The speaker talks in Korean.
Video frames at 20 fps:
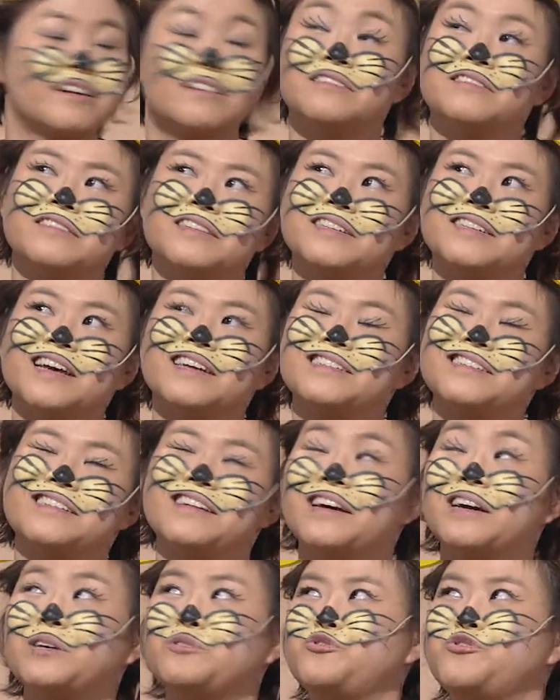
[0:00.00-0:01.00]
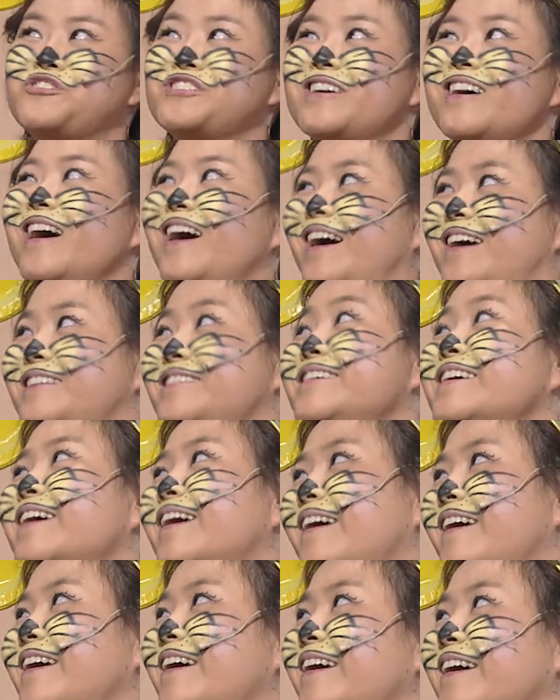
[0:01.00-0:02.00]
근데 사실 내가 쥐가
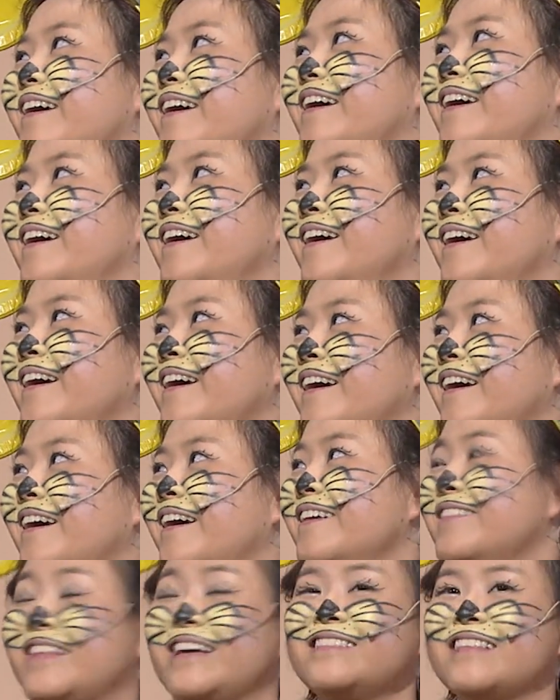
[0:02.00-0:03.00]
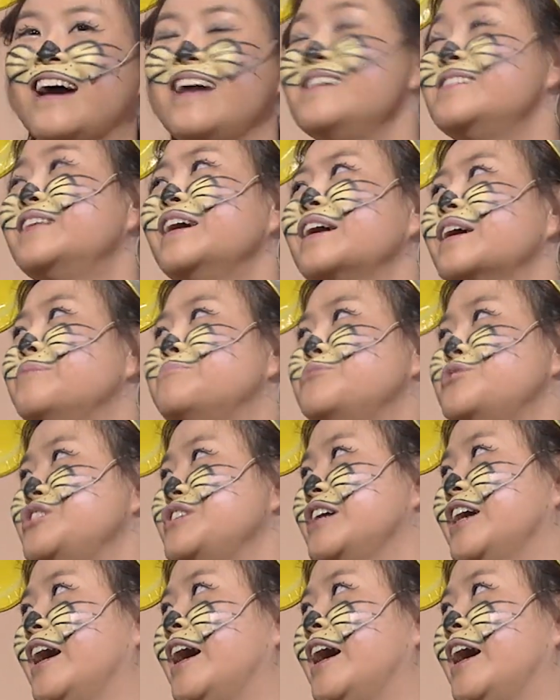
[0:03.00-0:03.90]
아니야. 어, 쥐가 아니에요? 나 날다람쥐야.